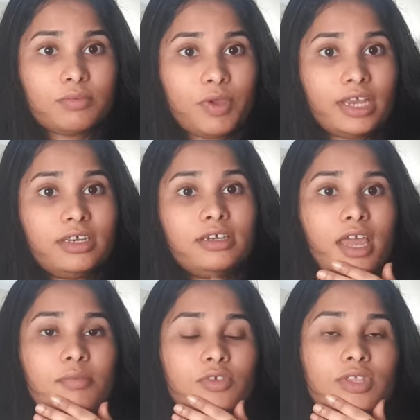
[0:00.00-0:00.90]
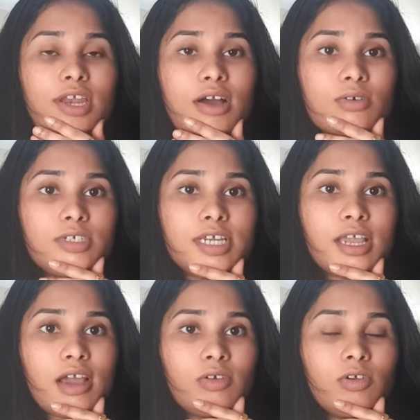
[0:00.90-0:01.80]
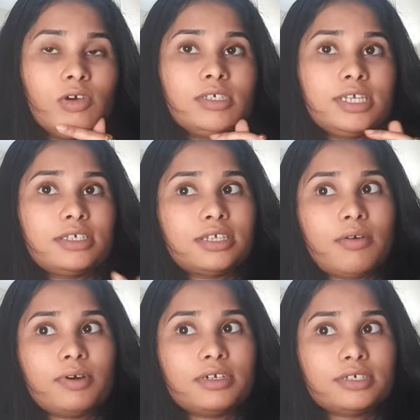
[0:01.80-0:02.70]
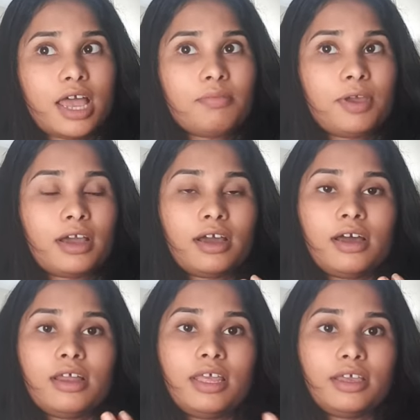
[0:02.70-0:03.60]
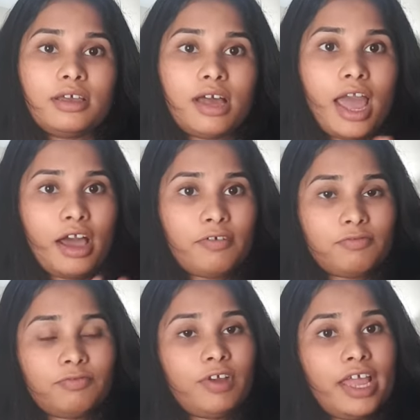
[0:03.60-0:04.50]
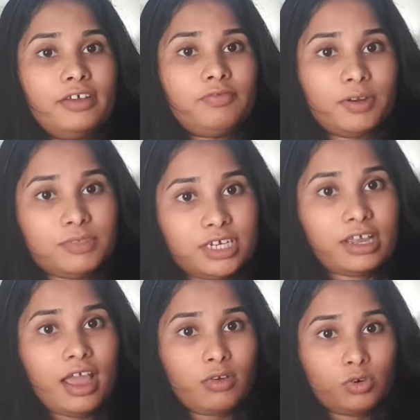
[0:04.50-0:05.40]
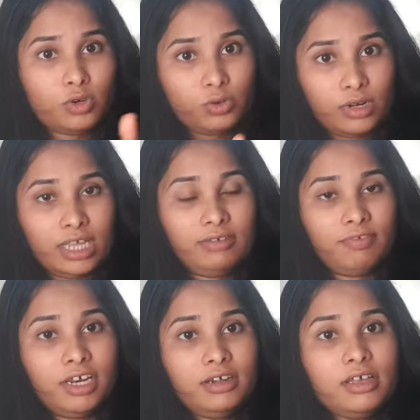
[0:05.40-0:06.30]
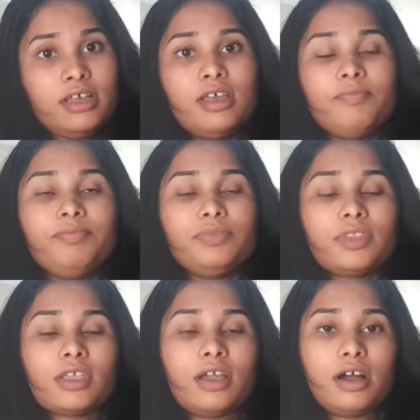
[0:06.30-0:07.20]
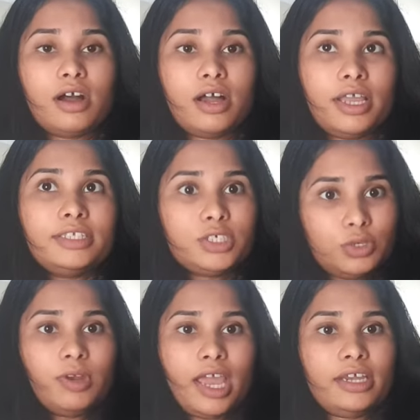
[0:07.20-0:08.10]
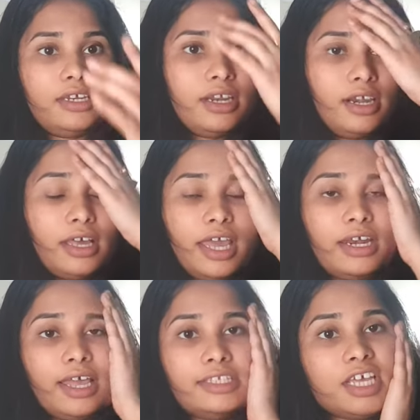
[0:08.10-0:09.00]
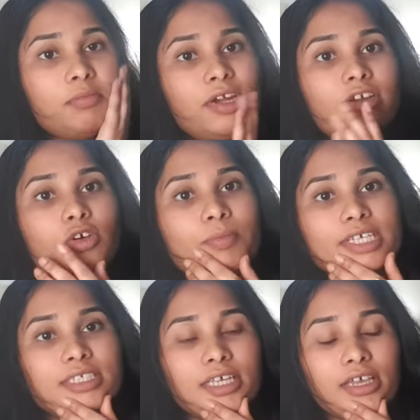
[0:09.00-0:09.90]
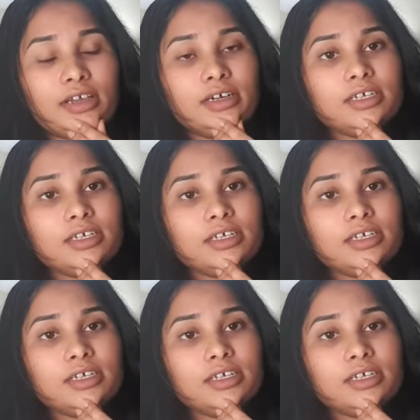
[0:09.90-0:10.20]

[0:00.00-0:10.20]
వెయిటింగ్ టైం ఉంది నాకు షికాగోలో సిక్స్ అవర్స్ అయిపోయాక లైక్ ఐ హ్యావ్ ఫ్లైట్ ఫ్రమ్ షికాగో టు క్లీవ్లెండ్ ఇట్స్ యునైటెడ్ ఎయిర్లైన్స్ అనమాట డొమెస్టిక్